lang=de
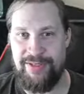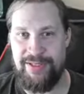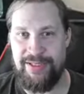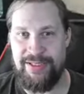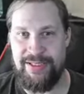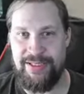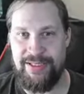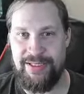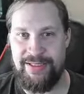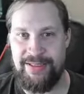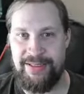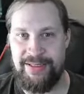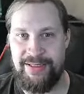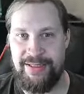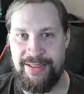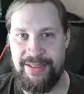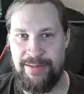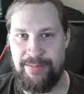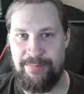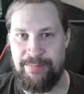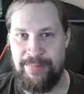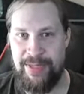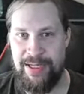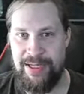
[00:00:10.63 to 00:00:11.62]
dann kriegt ihr
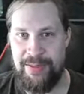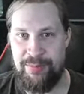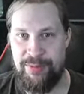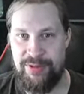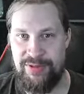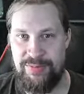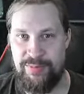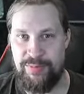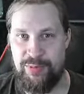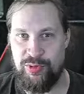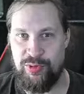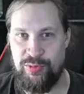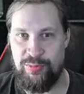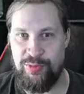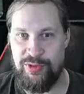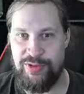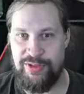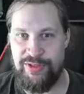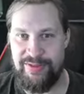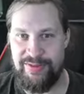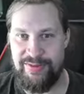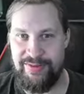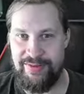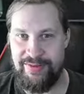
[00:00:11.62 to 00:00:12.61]
eine Buyer Box Promo und
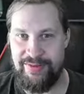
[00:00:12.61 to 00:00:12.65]
das